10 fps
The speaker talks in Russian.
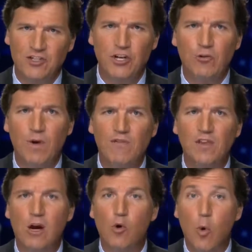В прошлом
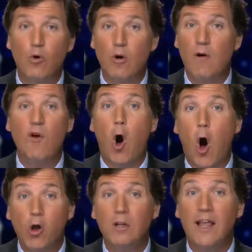году приблизительно
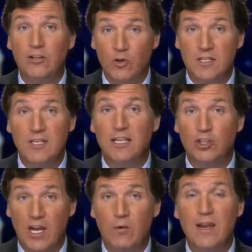четверть всего
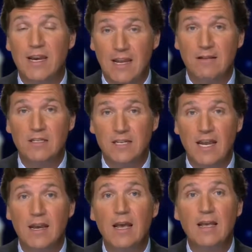производимого в штате
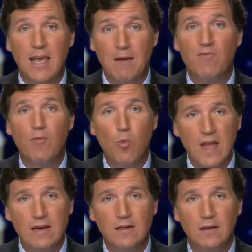электричества было от
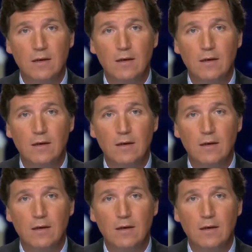ветра.